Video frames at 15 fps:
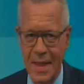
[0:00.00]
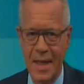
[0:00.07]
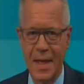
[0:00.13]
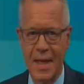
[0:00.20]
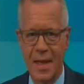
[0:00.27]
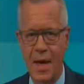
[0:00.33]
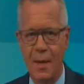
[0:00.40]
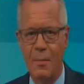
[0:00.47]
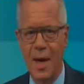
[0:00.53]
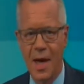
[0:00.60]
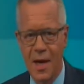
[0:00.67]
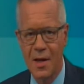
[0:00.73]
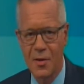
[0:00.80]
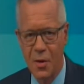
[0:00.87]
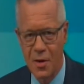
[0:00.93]
Der
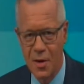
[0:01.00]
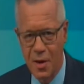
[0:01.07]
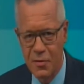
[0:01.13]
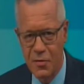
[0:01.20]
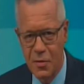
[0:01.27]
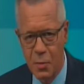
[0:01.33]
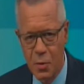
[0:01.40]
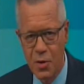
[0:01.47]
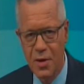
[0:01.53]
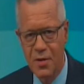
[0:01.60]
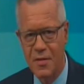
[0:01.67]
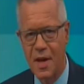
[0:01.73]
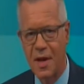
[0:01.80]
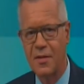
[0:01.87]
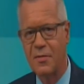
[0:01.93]
Marathonlauf zur
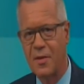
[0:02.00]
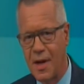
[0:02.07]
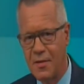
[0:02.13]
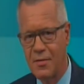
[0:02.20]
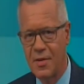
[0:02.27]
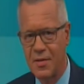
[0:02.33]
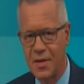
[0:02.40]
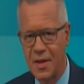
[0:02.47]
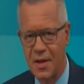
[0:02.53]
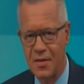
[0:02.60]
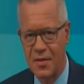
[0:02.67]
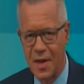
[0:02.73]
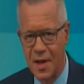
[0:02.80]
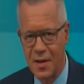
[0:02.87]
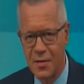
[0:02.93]
Bundestagswahl, wie Sie das
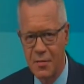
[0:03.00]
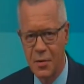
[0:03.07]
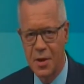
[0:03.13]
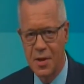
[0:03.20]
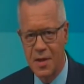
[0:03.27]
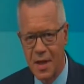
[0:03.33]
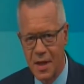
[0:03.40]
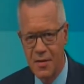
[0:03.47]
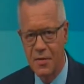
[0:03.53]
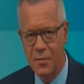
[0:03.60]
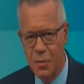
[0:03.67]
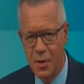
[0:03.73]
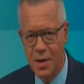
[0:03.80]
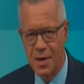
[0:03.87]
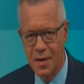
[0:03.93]
nennen, wird jetzt
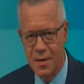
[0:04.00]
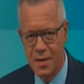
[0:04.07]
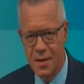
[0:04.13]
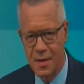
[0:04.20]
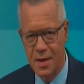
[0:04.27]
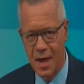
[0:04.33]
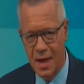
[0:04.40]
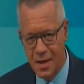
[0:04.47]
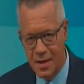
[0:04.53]
wohl richtig hart.